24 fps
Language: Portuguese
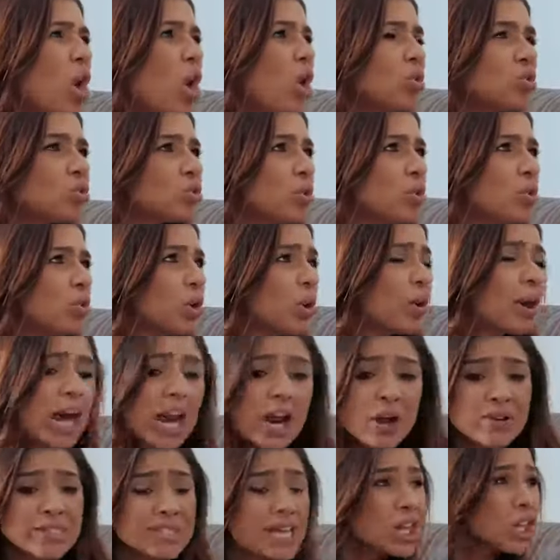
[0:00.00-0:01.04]
tonto. Eu
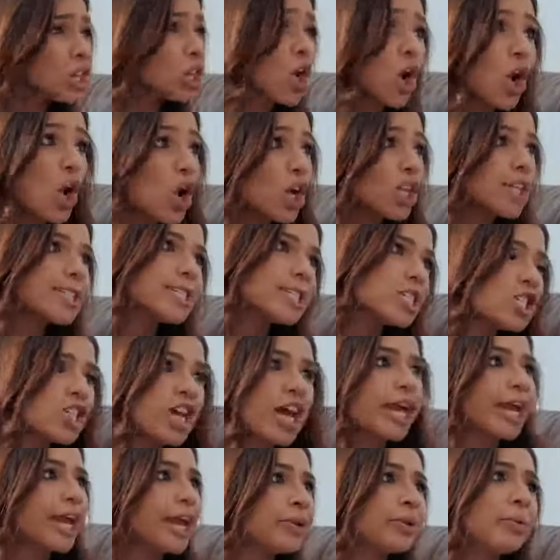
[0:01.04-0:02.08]
quero a coisa toda,
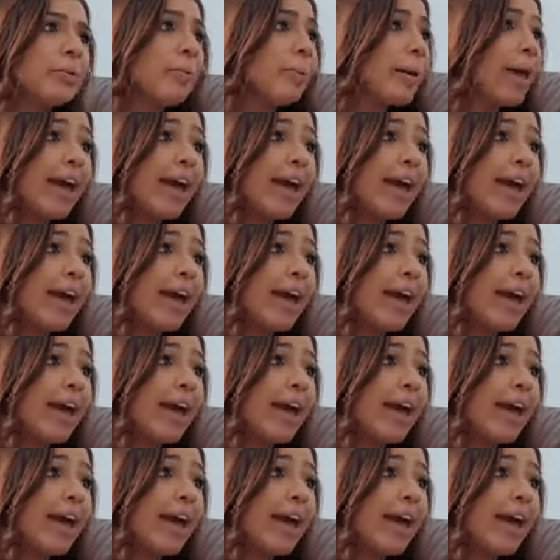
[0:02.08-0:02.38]
sentir areia no